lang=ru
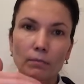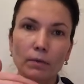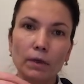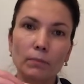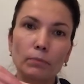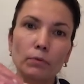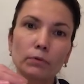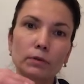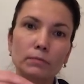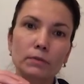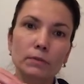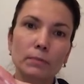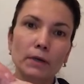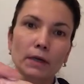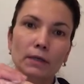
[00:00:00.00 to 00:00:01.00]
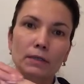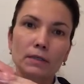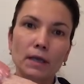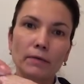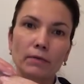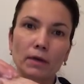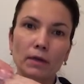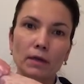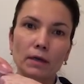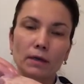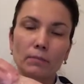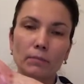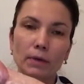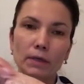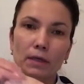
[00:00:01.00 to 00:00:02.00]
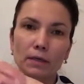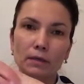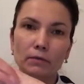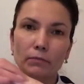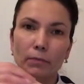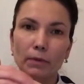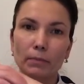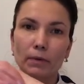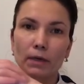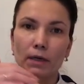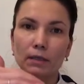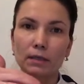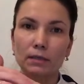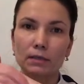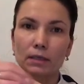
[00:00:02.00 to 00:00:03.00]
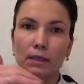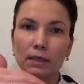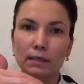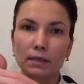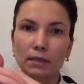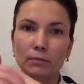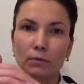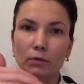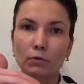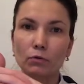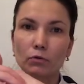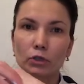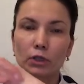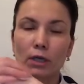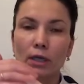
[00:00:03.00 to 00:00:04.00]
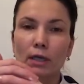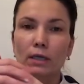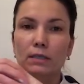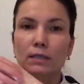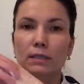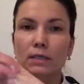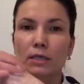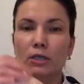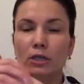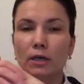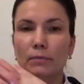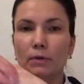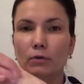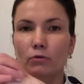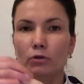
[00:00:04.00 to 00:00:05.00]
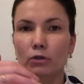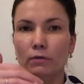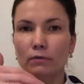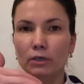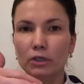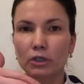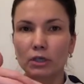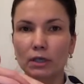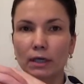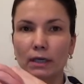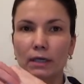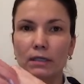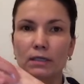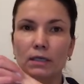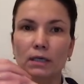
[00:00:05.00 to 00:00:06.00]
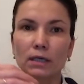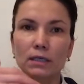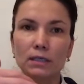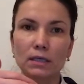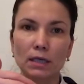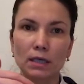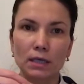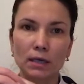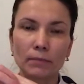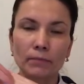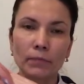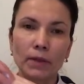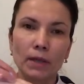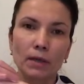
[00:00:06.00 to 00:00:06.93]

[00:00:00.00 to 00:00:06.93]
При полном соприкосновении компонентов препарата с клетками кожи, с излишками кожного жира и загрязнением